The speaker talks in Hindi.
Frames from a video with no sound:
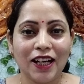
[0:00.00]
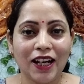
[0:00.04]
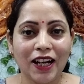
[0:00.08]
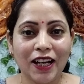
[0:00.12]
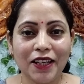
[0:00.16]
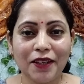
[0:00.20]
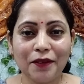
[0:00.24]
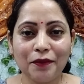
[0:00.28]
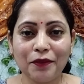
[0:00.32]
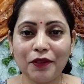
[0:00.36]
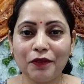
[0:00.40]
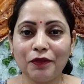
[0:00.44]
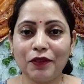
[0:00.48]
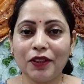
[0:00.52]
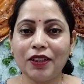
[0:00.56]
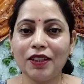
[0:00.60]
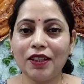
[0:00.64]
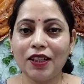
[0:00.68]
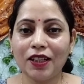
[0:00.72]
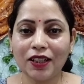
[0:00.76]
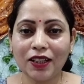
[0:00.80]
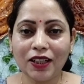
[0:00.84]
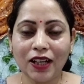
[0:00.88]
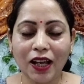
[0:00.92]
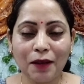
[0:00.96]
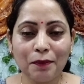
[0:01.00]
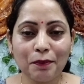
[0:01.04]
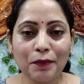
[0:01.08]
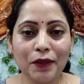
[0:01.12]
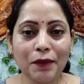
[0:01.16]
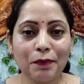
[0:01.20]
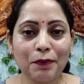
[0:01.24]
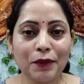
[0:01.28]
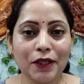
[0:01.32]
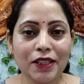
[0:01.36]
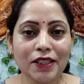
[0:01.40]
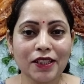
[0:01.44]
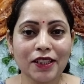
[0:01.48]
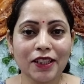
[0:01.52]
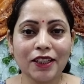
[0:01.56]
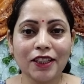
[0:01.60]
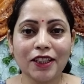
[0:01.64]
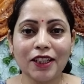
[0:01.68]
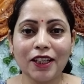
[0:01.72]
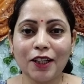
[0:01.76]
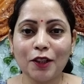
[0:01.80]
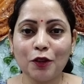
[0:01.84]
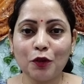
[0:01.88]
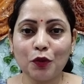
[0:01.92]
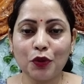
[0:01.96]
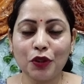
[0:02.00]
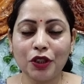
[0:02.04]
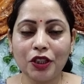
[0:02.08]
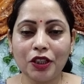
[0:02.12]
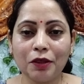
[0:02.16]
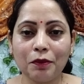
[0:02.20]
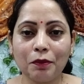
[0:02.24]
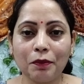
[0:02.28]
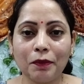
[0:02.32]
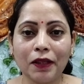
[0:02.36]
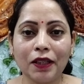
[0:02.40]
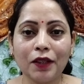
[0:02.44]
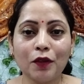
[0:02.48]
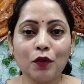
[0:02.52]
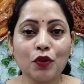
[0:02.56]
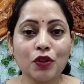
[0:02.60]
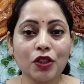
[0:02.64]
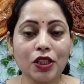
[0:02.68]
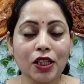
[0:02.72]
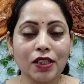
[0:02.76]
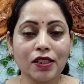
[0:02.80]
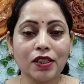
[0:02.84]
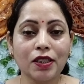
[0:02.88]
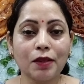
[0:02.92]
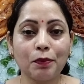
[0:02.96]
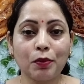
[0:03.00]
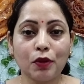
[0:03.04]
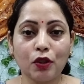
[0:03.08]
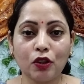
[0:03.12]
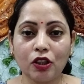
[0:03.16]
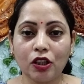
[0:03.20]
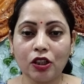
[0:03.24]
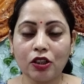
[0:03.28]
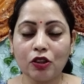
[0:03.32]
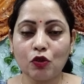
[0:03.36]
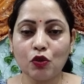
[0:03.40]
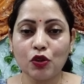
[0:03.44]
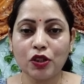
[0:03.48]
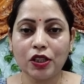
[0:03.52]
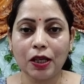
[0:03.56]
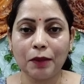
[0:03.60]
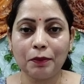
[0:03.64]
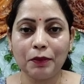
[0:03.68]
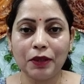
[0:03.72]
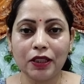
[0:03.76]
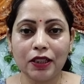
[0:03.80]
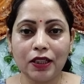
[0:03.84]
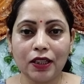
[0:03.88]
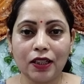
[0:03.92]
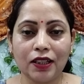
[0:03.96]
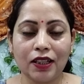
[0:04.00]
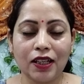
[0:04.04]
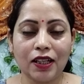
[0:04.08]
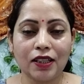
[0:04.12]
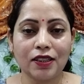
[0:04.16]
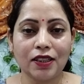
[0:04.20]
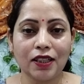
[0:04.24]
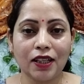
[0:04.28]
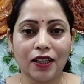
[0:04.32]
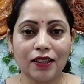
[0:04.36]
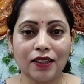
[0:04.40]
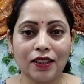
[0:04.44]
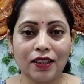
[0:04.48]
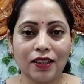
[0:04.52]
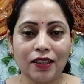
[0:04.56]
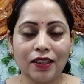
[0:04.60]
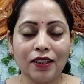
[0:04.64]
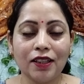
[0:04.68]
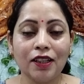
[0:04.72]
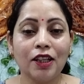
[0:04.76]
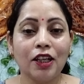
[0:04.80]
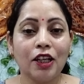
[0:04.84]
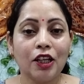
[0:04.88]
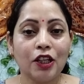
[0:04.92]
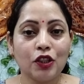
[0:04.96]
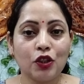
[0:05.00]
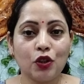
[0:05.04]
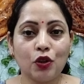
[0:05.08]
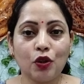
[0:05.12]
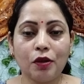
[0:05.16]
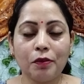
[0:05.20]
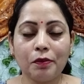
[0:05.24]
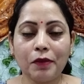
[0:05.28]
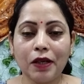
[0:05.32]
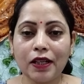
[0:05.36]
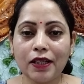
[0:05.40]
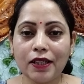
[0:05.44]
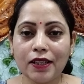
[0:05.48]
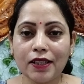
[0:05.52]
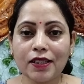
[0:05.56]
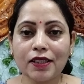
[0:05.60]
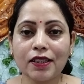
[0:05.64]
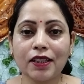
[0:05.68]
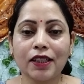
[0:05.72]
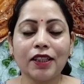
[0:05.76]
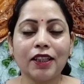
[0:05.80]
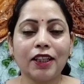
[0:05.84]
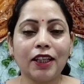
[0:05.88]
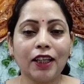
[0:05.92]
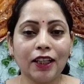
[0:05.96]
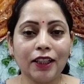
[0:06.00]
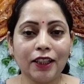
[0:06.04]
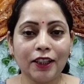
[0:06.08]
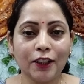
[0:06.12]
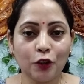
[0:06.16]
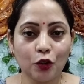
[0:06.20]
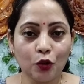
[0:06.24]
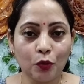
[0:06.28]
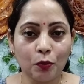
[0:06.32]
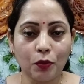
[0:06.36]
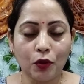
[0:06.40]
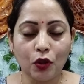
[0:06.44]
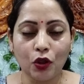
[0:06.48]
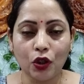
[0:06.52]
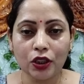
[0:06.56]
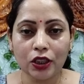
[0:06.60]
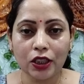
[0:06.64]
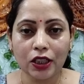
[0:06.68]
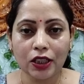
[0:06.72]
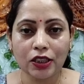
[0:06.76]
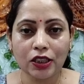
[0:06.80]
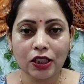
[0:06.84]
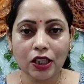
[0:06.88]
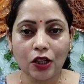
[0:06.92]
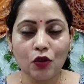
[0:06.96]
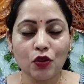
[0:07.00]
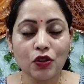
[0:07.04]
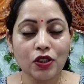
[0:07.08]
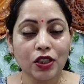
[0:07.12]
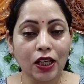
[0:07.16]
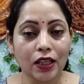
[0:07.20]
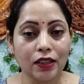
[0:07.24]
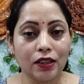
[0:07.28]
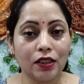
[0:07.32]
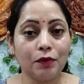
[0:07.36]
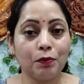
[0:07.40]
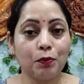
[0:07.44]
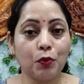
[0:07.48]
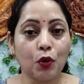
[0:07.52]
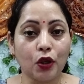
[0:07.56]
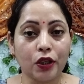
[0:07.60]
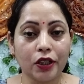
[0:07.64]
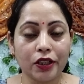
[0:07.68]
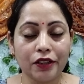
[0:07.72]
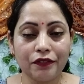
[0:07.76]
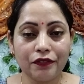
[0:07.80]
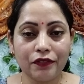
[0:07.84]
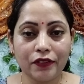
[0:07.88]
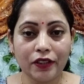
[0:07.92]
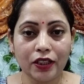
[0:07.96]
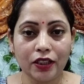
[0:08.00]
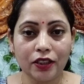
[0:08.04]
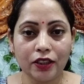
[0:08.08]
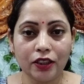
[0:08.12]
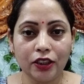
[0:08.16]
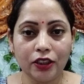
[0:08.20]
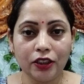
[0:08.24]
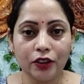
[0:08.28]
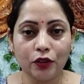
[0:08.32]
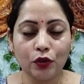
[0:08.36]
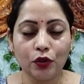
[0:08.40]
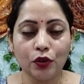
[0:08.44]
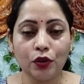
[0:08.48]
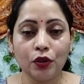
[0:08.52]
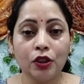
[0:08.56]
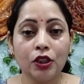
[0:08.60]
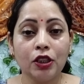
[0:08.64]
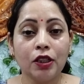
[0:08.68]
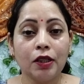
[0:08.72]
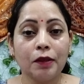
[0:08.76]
हाय एवरीवन अगर आप भी अपने स्किन केयर रूटीन में कुछ ऐसे प्रोडक्ट को शामिल करना चाहते हैं जो हमारे स्किन के लिए तो बहुत अच्छा हो साथ ही पॉकेट फ्रेंडली हो